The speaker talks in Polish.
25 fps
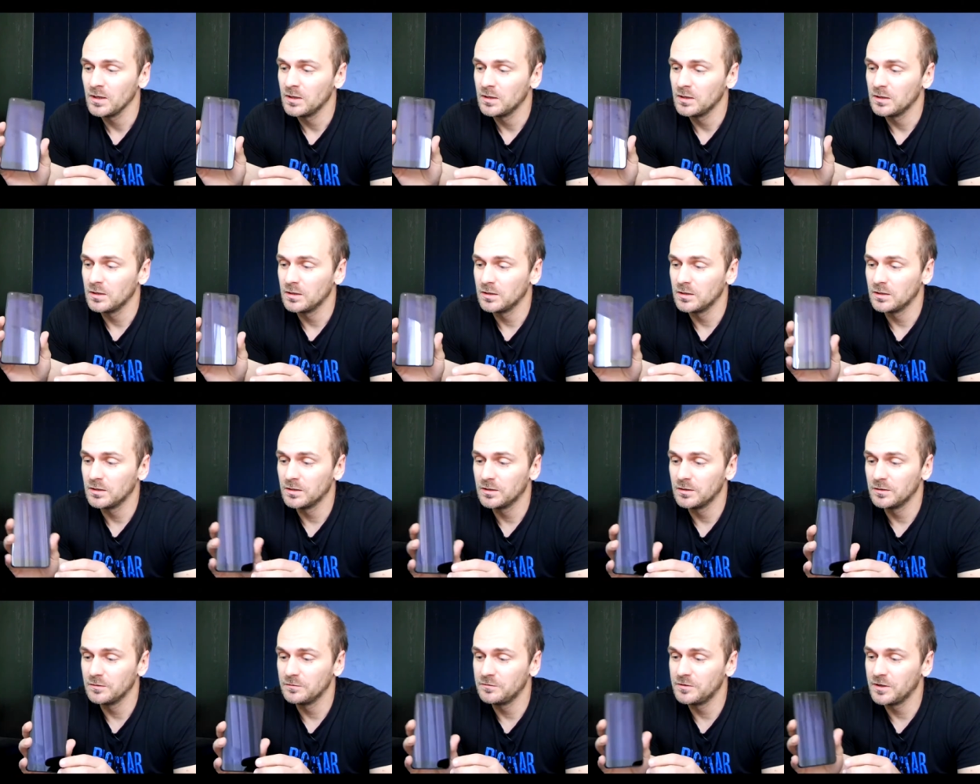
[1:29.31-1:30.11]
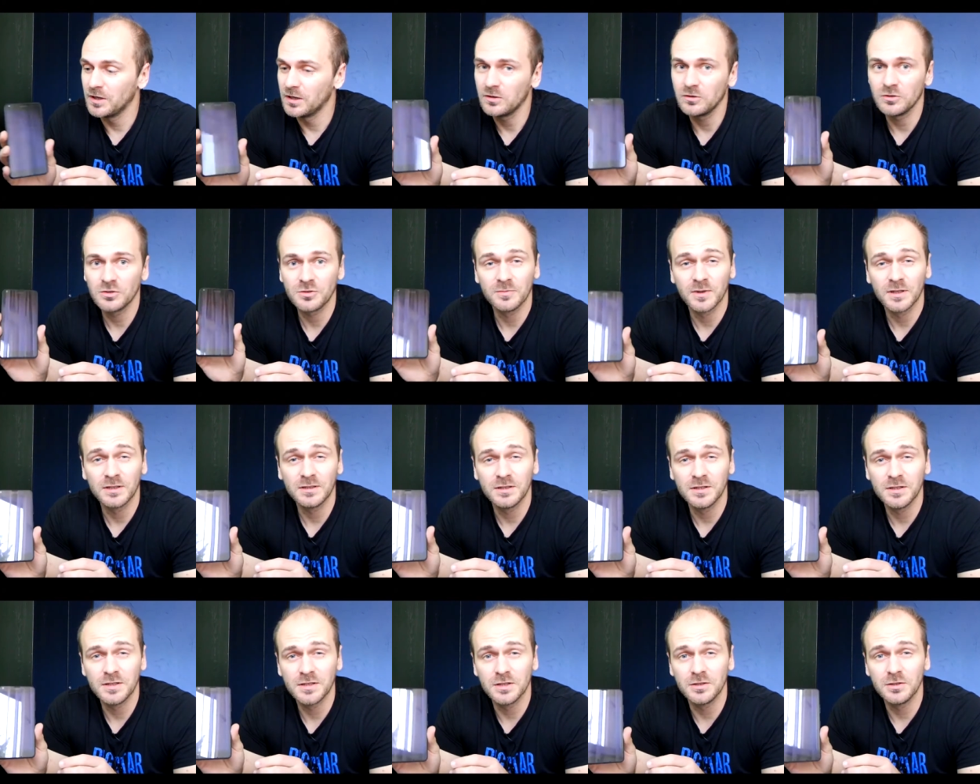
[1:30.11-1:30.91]
E, wielkość
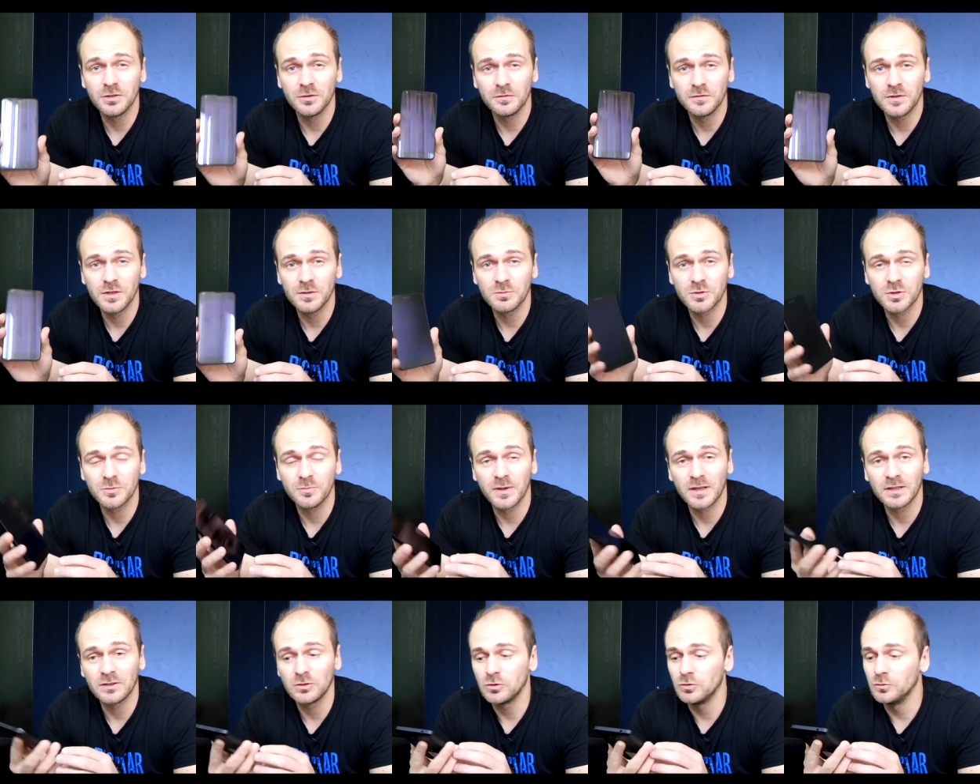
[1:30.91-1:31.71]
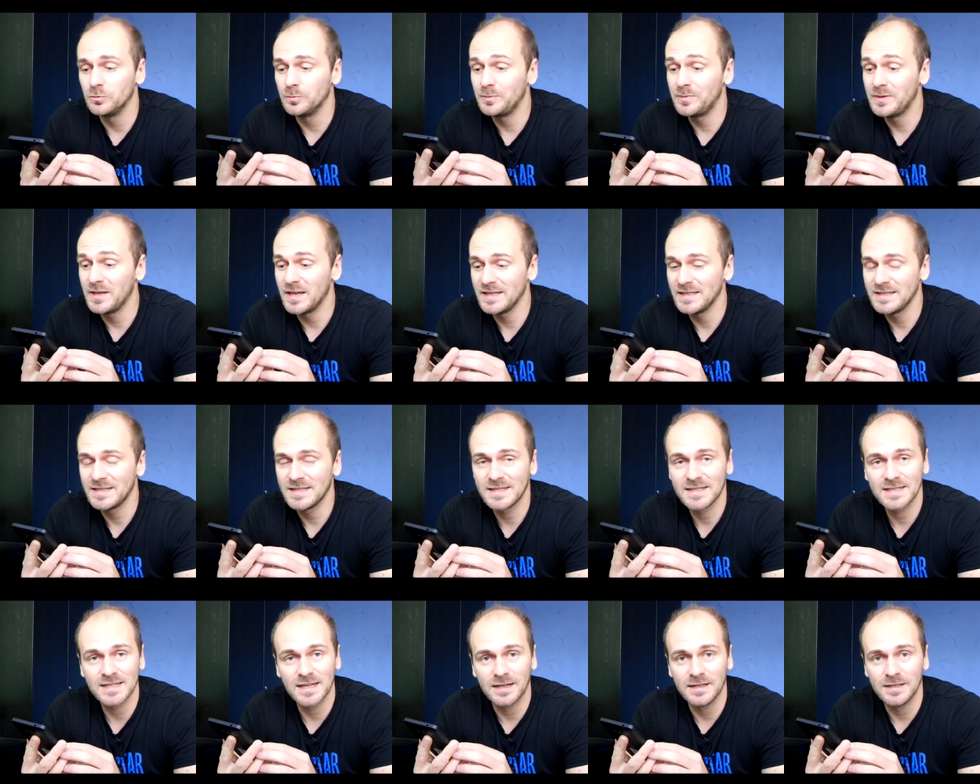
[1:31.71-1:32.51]
matrycy to w tym przypadku 5
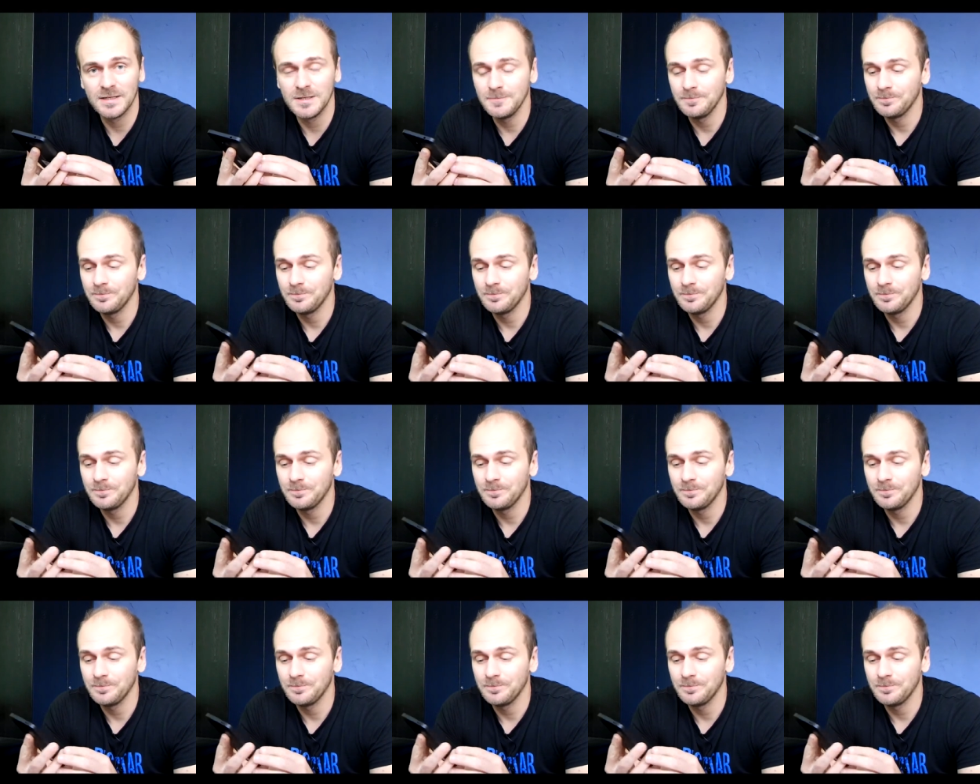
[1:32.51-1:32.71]
cali,